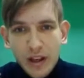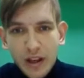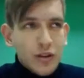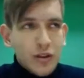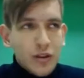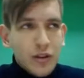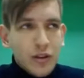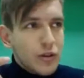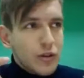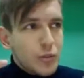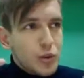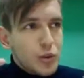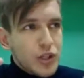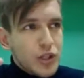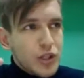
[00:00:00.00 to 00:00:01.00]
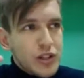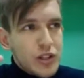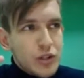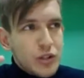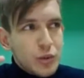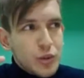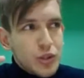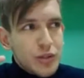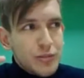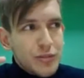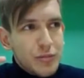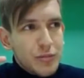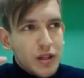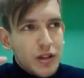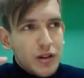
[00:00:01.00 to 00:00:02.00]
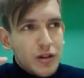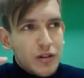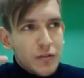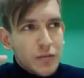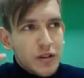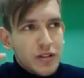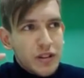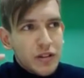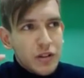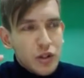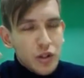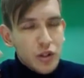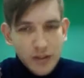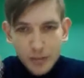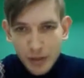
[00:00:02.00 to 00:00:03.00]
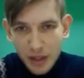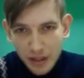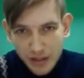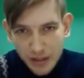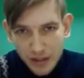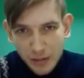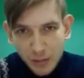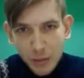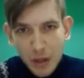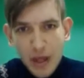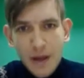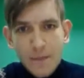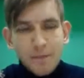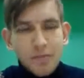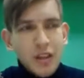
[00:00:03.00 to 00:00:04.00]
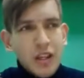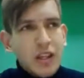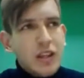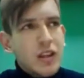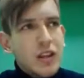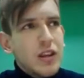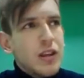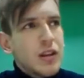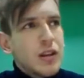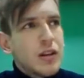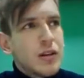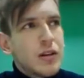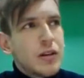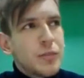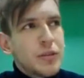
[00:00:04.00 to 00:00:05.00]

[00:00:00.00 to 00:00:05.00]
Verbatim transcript: Но ну, э, мы уже говорили, что нужно им теперь э, вписать еще сепаратизм и э,